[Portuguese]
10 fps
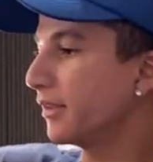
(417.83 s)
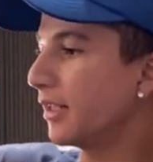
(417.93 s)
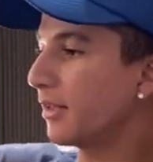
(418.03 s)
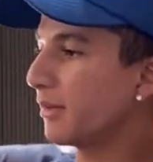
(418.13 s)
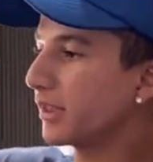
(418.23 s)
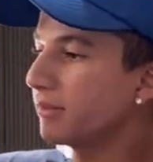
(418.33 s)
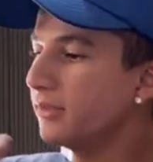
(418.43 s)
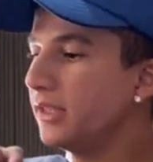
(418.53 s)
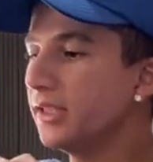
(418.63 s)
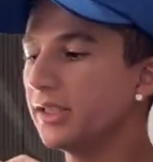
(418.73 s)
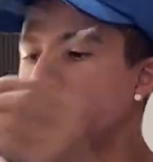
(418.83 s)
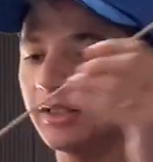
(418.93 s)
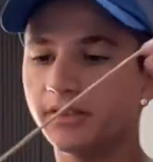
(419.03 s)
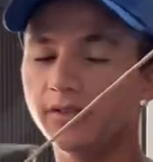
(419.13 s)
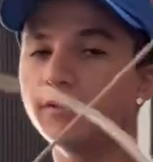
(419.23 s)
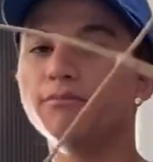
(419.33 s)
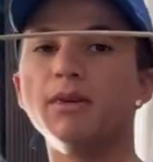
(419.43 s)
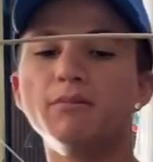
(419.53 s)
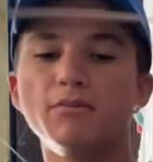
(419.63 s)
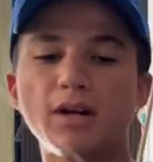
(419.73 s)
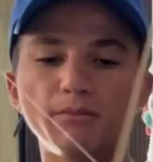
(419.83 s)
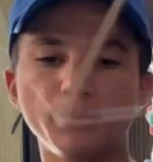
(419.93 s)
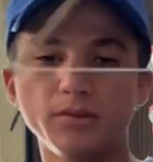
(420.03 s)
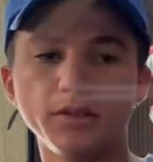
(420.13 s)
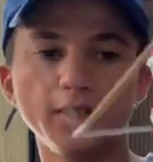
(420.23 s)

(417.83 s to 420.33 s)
A armaçãozinha aqui, ó. Bambu, bambu.